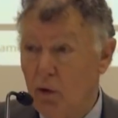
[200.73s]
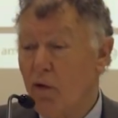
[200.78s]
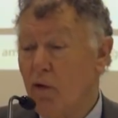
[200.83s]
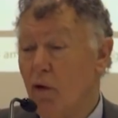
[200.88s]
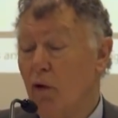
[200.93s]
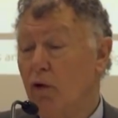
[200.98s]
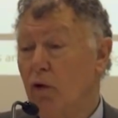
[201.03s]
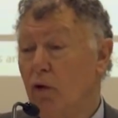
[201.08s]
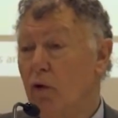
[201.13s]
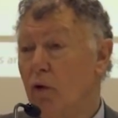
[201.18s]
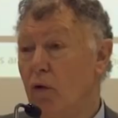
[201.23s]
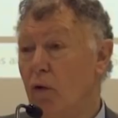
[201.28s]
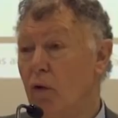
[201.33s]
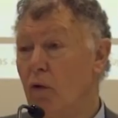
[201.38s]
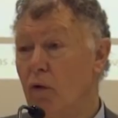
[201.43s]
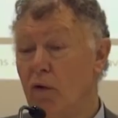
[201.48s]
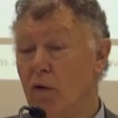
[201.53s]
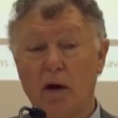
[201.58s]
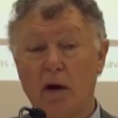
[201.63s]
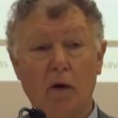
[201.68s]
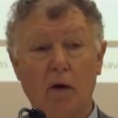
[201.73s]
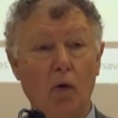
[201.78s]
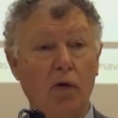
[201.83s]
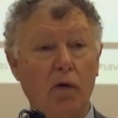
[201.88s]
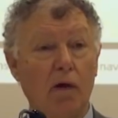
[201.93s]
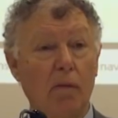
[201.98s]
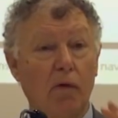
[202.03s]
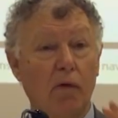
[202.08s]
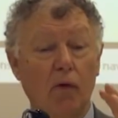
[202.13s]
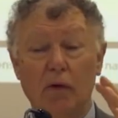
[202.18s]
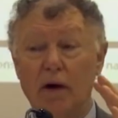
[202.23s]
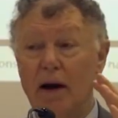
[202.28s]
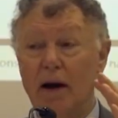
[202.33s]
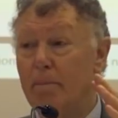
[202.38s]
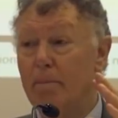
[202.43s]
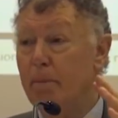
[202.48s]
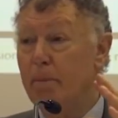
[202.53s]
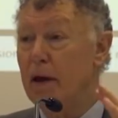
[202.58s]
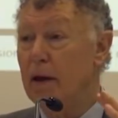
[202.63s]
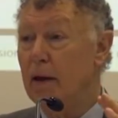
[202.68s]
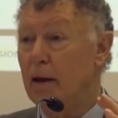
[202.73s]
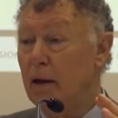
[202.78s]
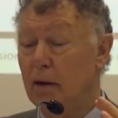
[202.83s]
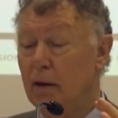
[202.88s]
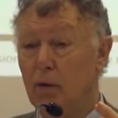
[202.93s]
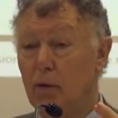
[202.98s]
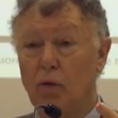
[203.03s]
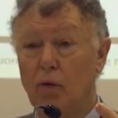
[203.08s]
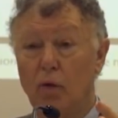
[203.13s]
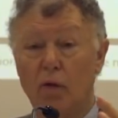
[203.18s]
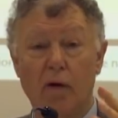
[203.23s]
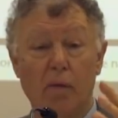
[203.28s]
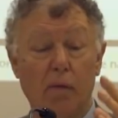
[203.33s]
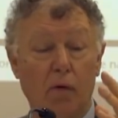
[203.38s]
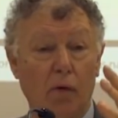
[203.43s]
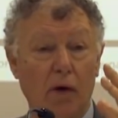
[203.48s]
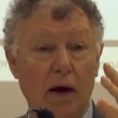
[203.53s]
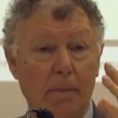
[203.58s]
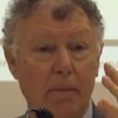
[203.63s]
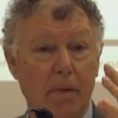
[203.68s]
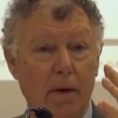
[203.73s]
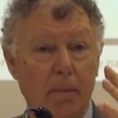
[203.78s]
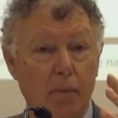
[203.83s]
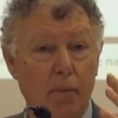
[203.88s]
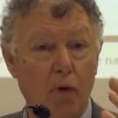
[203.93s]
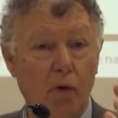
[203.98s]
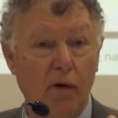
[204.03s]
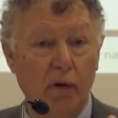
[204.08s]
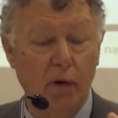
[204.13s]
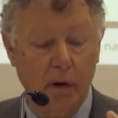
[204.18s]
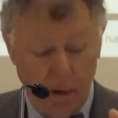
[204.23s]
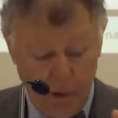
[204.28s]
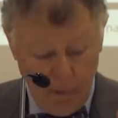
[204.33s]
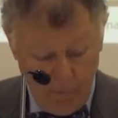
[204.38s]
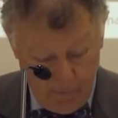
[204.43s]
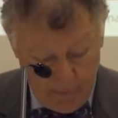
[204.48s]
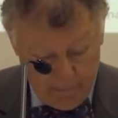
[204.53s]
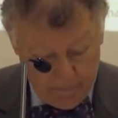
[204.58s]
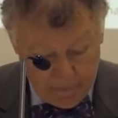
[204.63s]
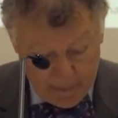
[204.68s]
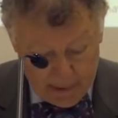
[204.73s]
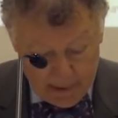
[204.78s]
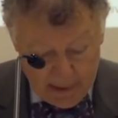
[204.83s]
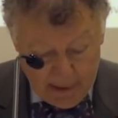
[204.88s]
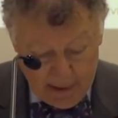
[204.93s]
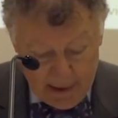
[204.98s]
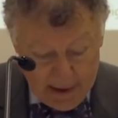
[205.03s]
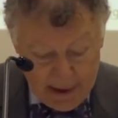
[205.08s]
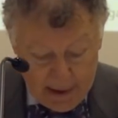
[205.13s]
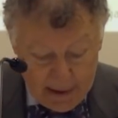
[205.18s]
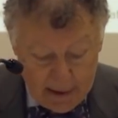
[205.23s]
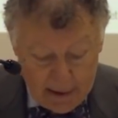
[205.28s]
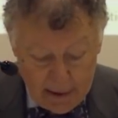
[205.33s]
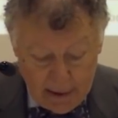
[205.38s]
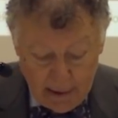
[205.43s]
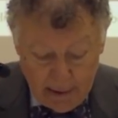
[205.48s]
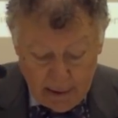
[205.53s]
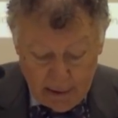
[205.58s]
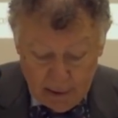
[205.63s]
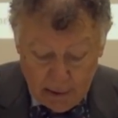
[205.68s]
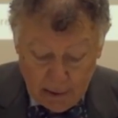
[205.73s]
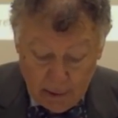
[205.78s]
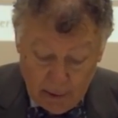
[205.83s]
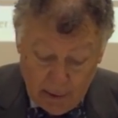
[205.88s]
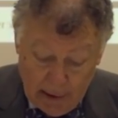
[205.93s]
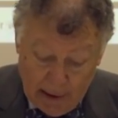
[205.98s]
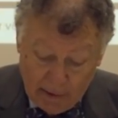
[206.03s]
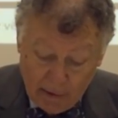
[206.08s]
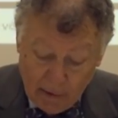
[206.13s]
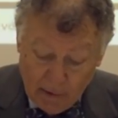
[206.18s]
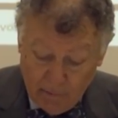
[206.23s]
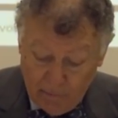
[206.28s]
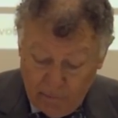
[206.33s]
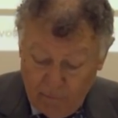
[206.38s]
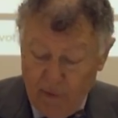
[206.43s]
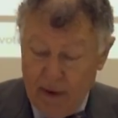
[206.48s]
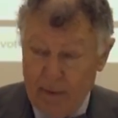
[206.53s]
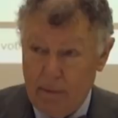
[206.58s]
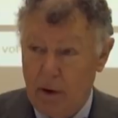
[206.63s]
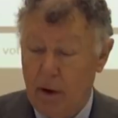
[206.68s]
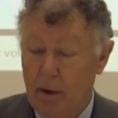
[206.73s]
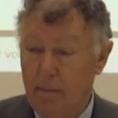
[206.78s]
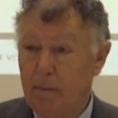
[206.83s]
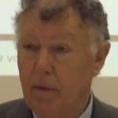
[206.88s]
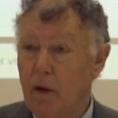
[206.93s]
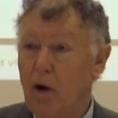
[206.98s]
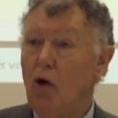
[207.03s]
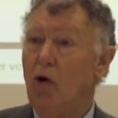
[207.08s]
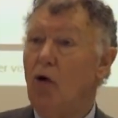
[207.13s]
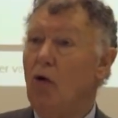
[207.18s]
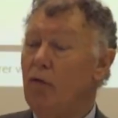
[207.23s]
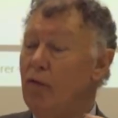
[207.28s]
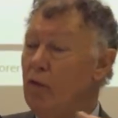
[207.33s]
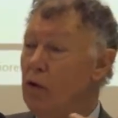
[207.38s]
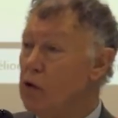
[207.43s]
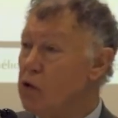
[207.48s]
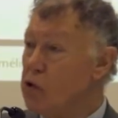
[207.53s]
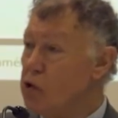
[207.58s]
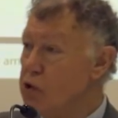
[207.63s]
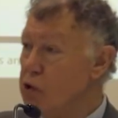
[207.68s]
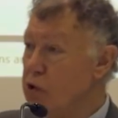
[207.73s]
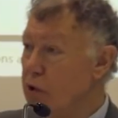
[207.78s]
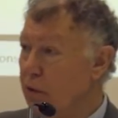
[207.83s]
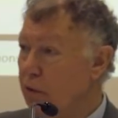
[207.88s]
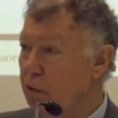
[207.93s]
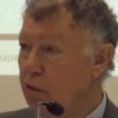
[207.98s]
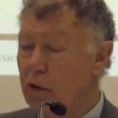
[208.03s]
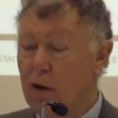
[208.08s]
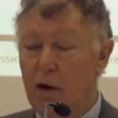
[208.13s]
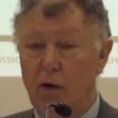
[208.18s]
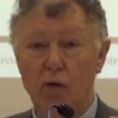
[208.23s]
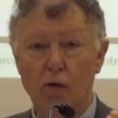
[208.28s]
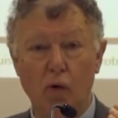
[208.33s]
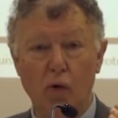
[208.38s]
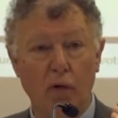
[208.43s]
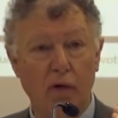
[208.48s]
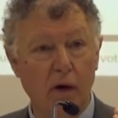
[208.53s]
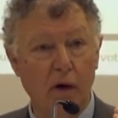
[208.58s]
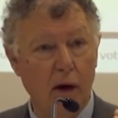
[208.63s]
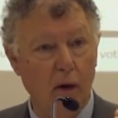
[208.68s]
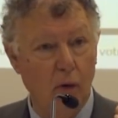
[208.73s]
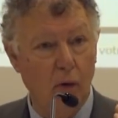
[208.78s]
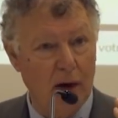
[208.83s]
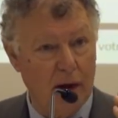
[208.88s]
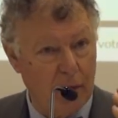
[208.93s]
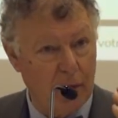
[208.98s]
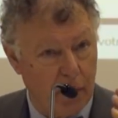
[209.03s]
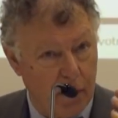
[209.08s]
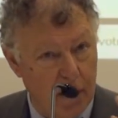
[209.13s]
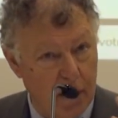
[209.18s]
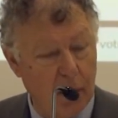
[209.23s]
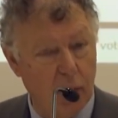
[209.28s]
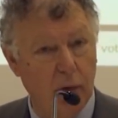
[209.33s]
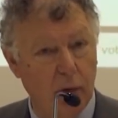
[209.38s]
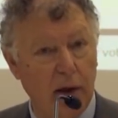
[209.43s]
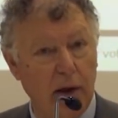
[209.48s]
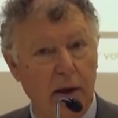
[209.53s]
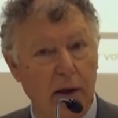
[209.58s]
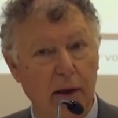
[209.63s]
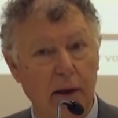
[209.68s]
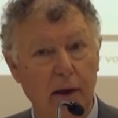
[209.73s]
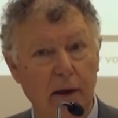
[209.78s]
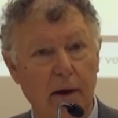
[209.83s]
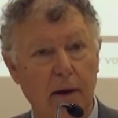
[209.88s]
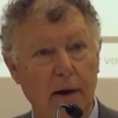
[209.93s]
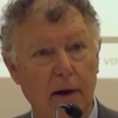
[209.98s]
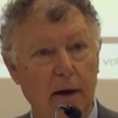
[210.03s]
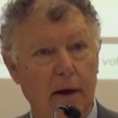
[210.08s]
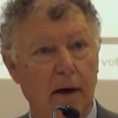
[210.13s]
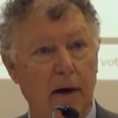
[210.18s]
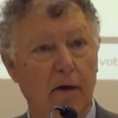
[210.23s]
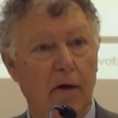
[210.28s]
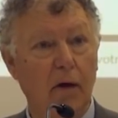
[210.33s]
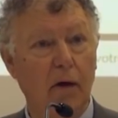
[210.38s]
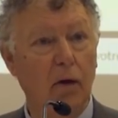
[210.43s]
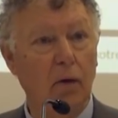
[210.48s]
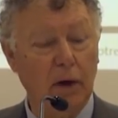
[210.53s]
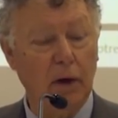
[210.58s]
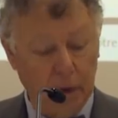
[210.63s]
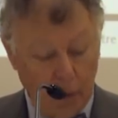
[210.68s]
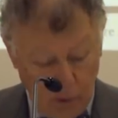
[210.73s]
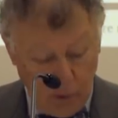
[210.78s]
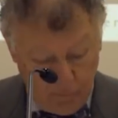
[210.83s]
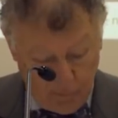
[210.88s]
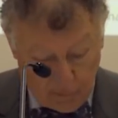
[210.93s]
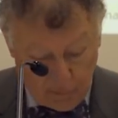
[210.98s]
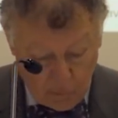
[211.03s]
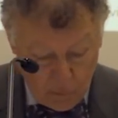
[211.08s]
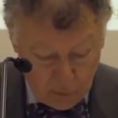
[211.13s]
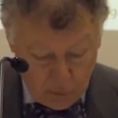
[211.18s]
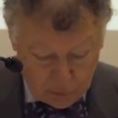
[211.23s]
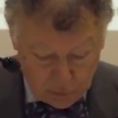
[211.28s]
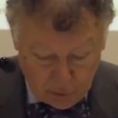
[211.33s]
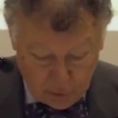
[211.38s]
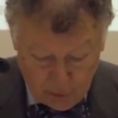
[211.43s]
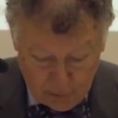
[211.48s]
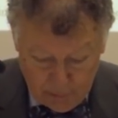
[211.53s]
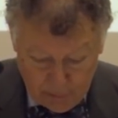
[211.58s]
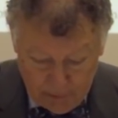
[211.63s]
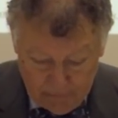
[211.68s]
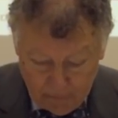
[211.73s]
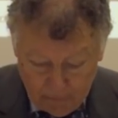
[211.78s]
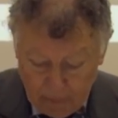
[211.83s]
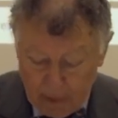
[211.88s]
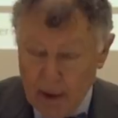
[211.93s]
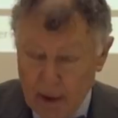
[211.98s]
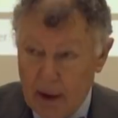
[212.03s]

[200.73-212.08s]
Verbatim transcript: de sorte que cette conception de la paix, qui est une conception de la paix positive, elle est euh, assez faible. En revanche, si nous considérons la sécurité, la sécurité de façon autonome,